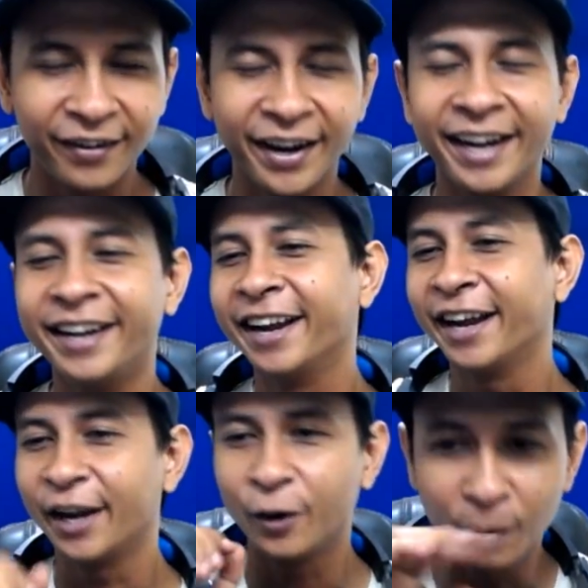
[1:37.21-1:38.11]
Oh, eh,
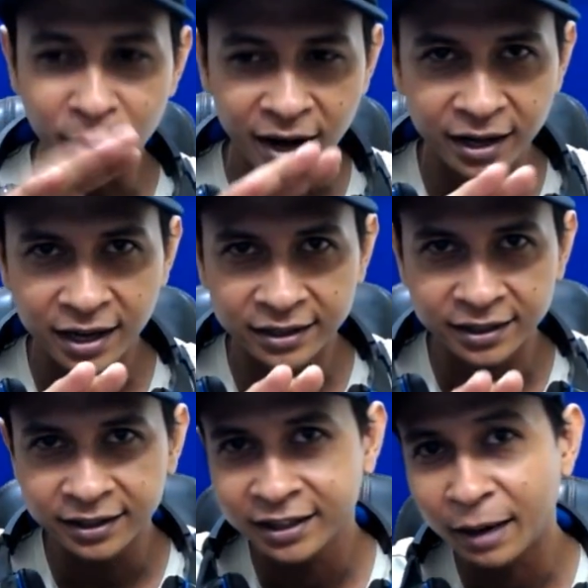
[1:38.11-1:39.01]
deh, gue bakal
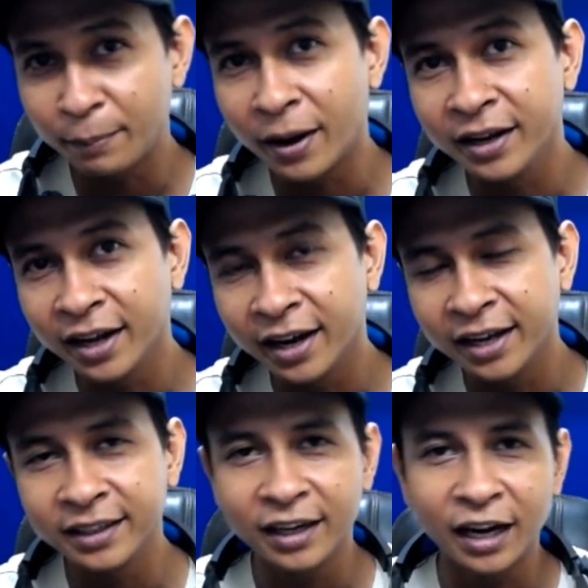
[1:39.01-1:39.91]
jelasin siapa dia
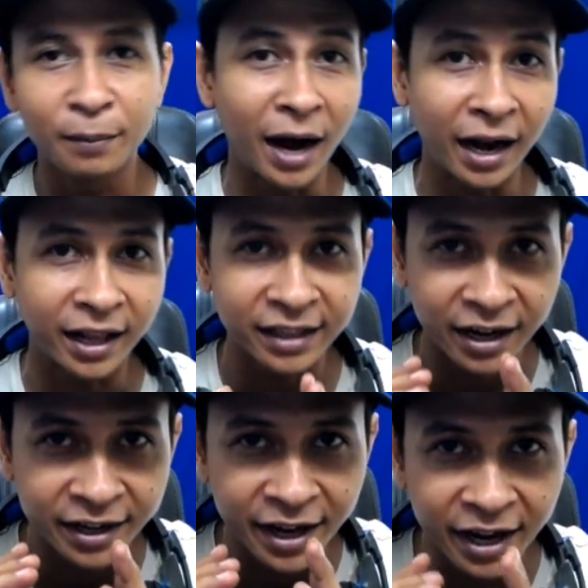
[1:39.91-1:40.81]
guys ya dan bakal
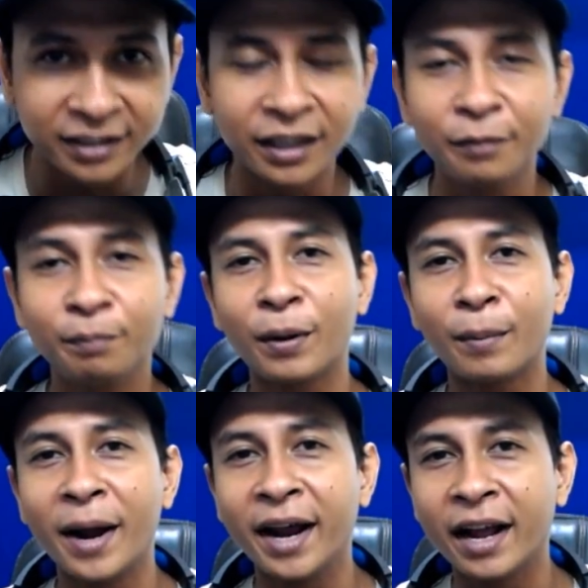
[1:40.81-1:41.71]
kita reaction
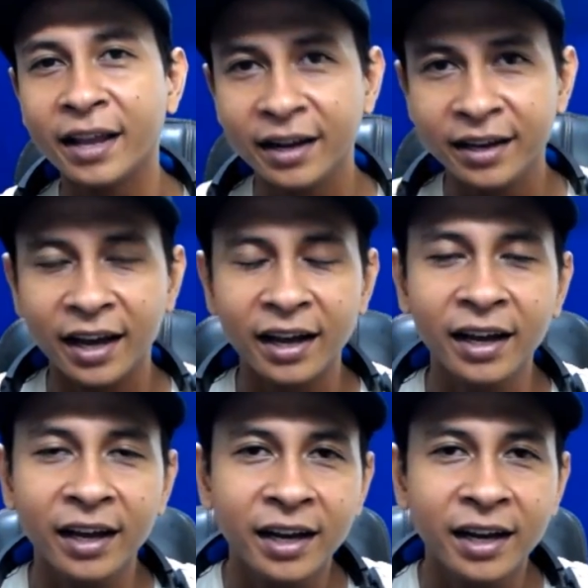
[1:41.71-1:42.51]
permainannya dia.